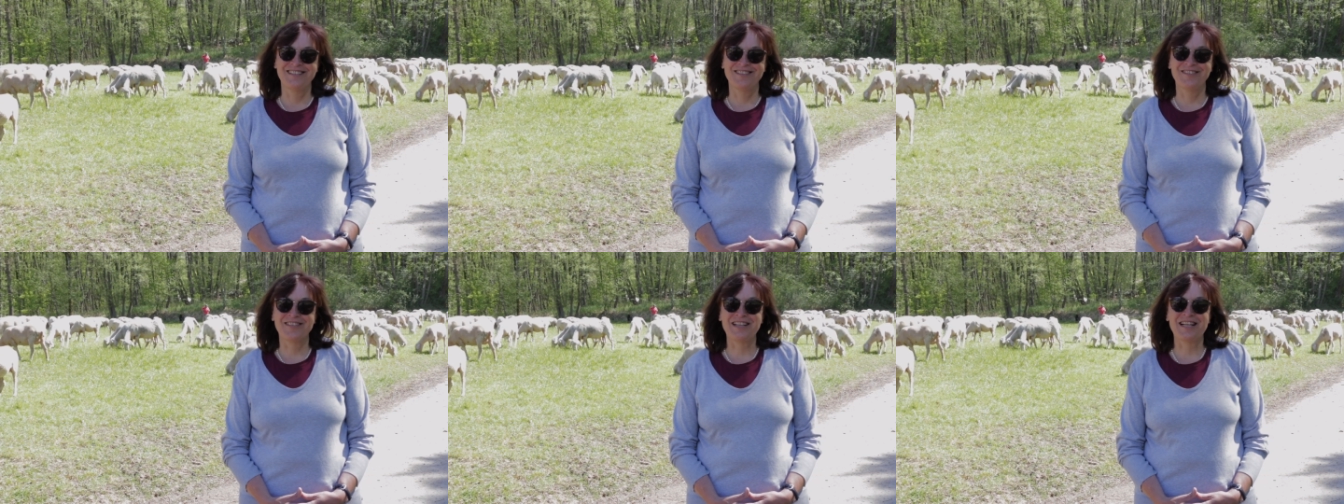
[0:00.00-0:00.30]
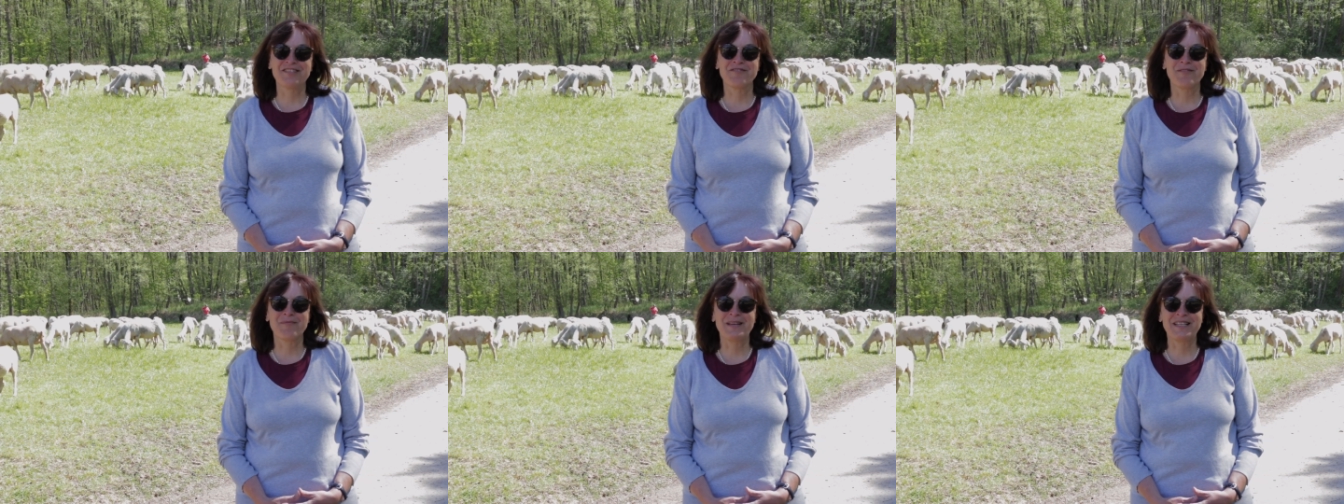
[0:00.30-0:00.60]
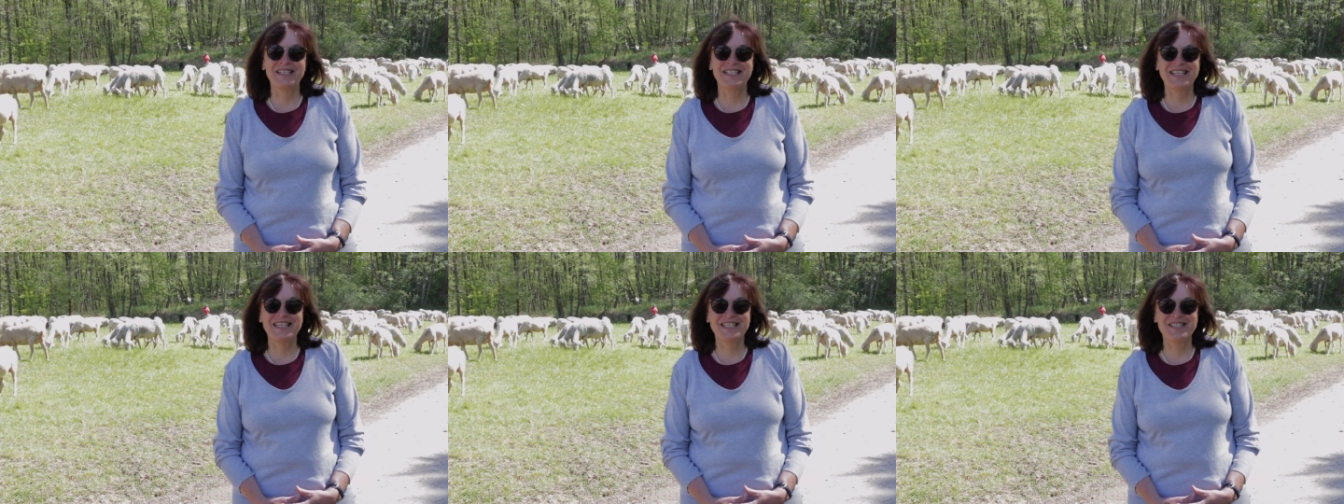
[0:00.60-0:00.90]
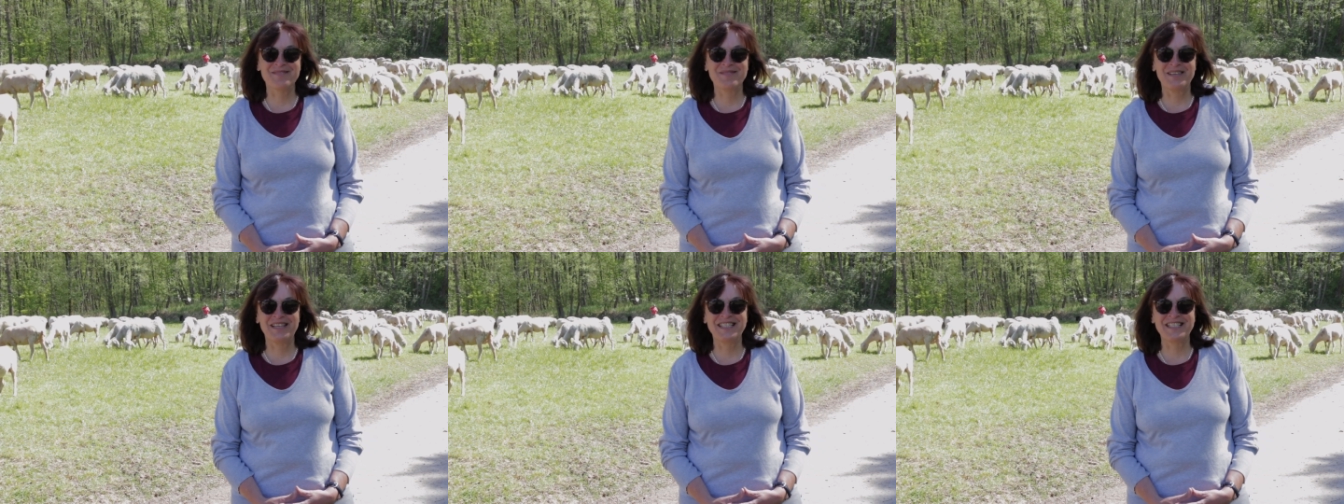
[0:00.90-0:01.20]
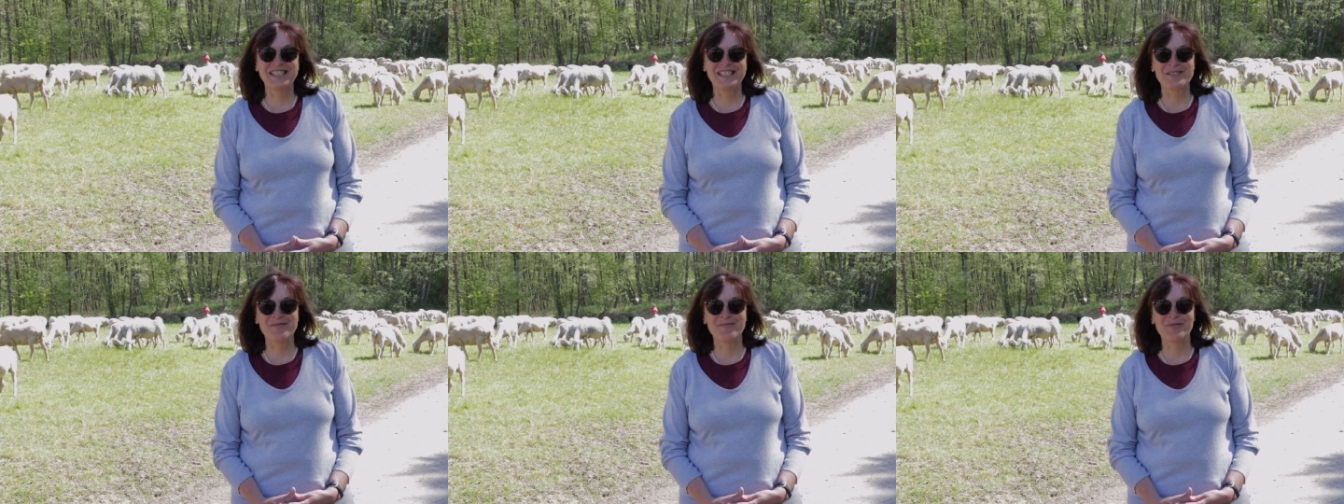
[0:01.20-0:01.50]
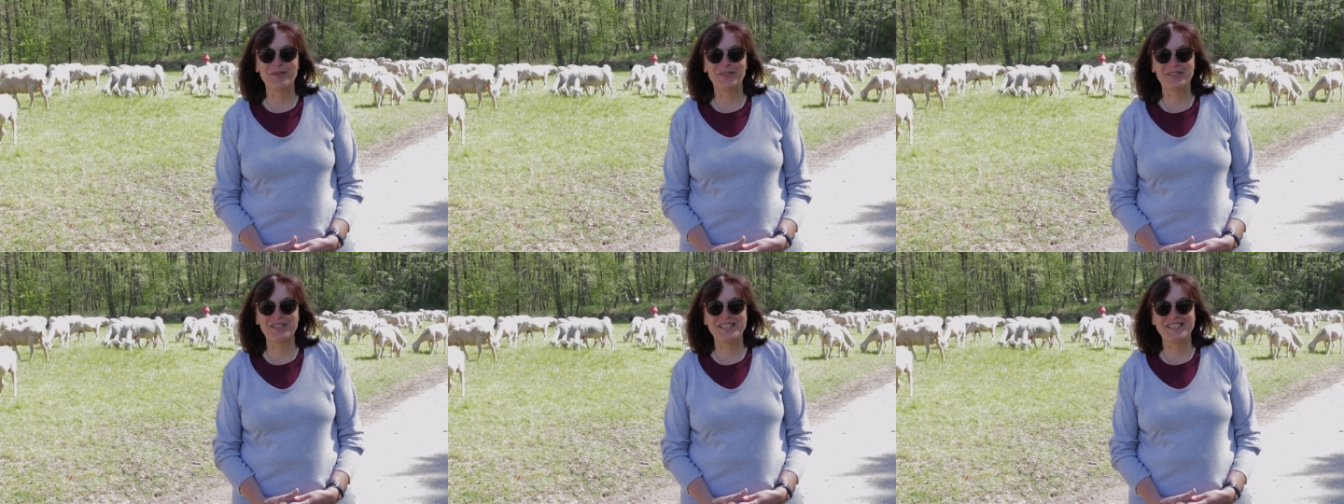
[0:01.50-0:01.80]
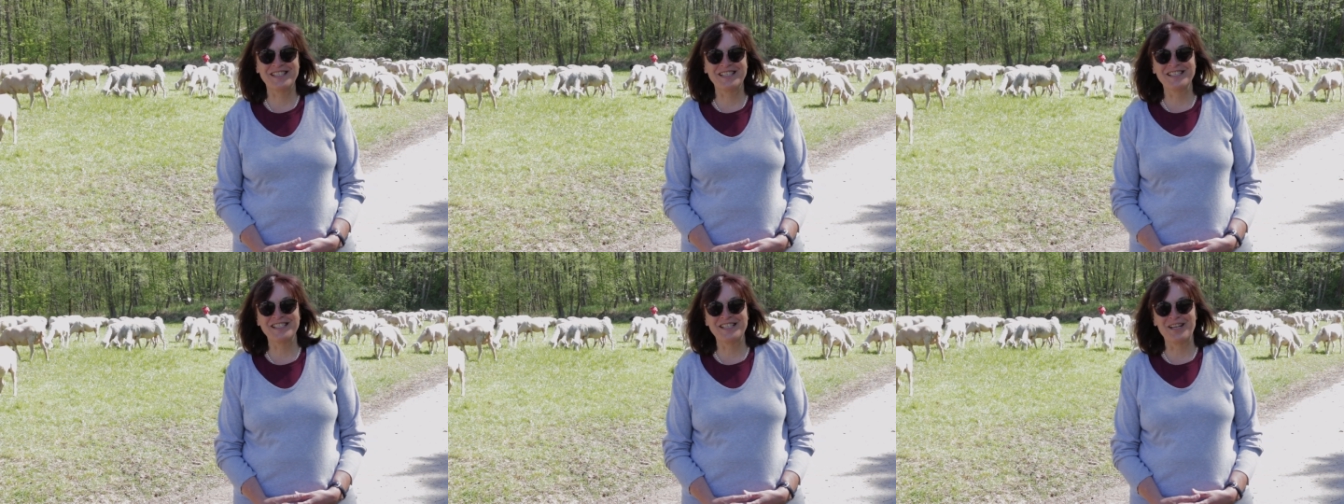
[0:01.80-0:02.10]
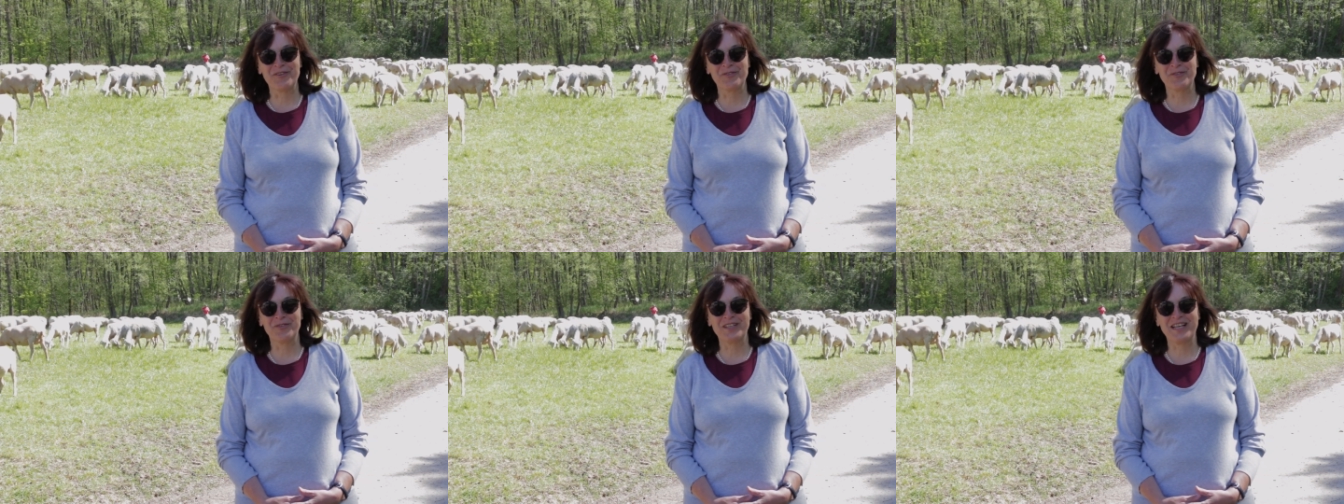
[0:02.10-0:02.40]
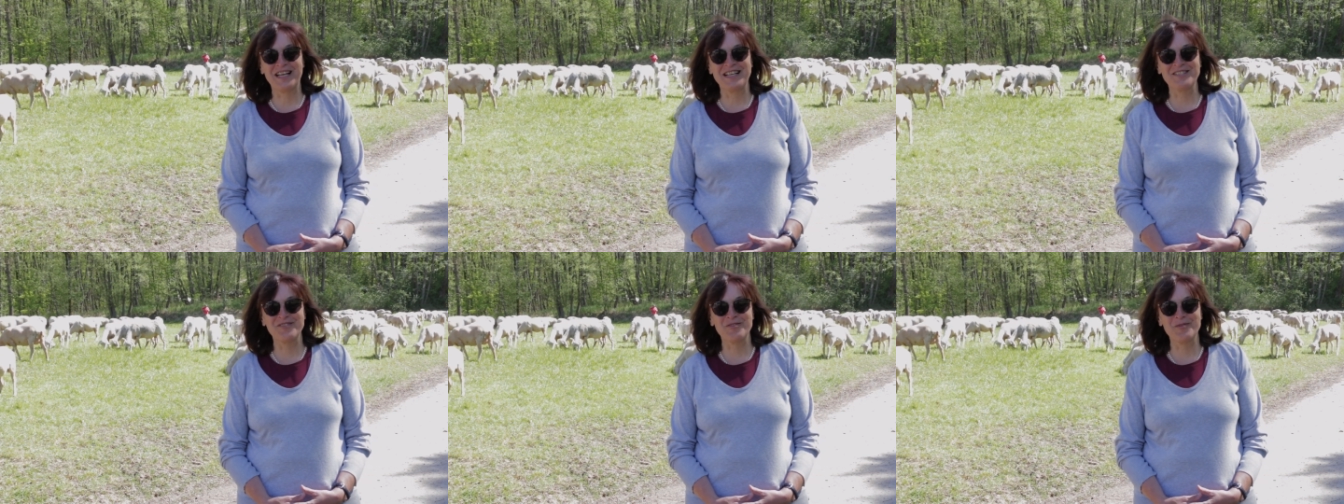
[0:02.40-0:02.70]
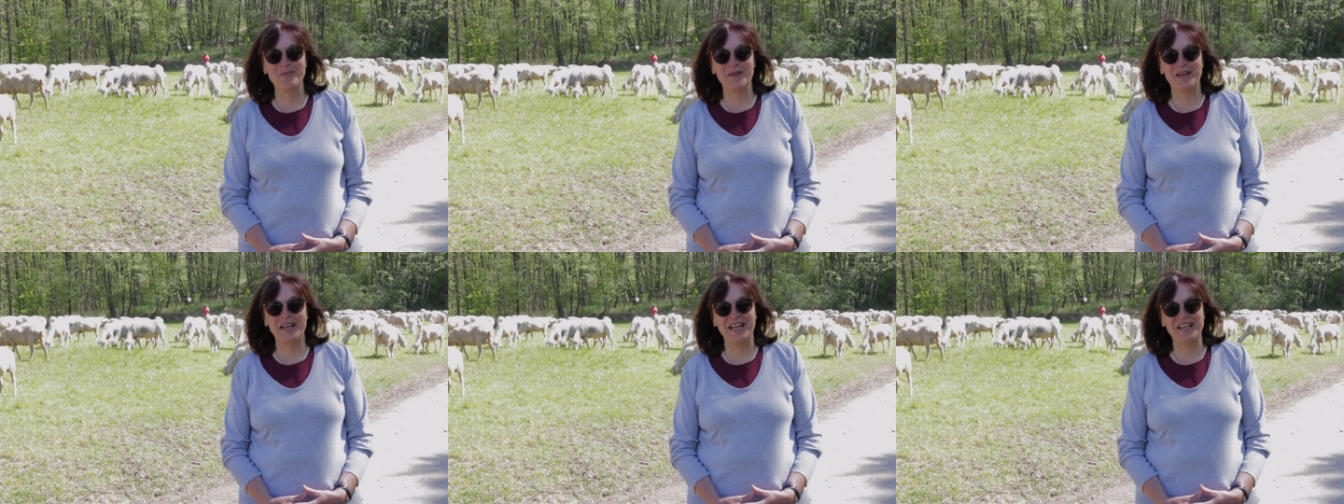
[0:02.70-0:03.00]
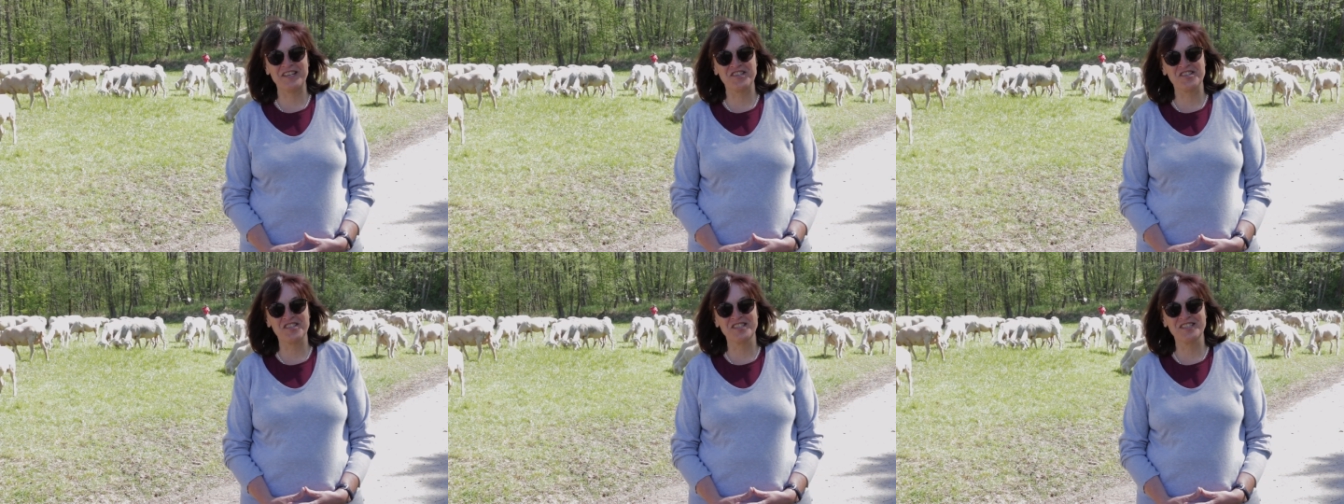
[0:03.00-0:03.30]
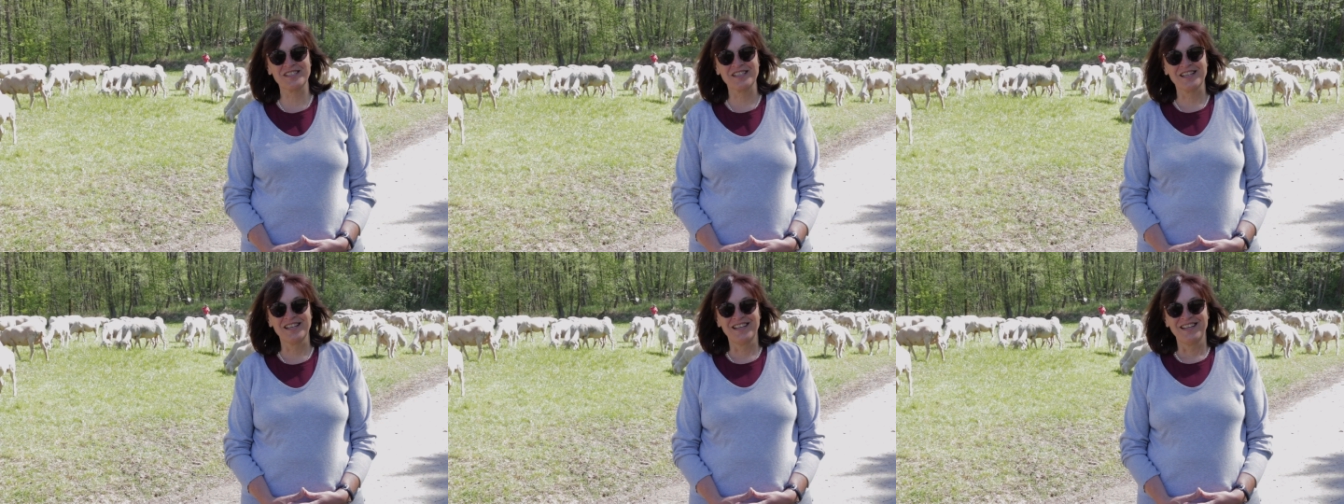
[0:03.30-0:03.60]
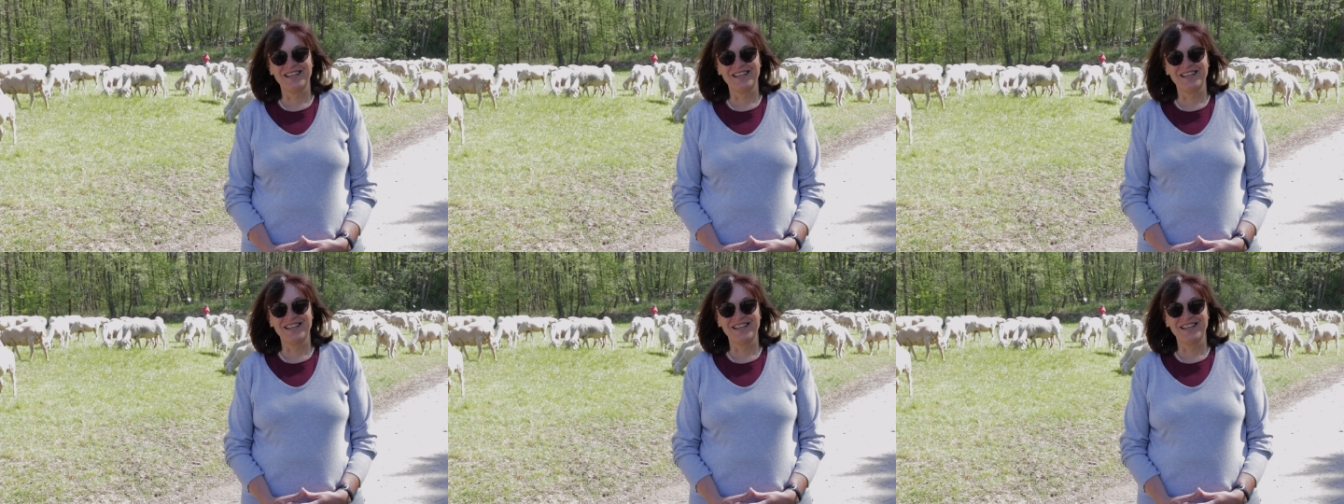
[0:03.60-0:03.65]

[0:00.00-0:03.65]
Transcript: Und als wir bei diesem, in diesem Gottesdienst auch noch ganz überraschend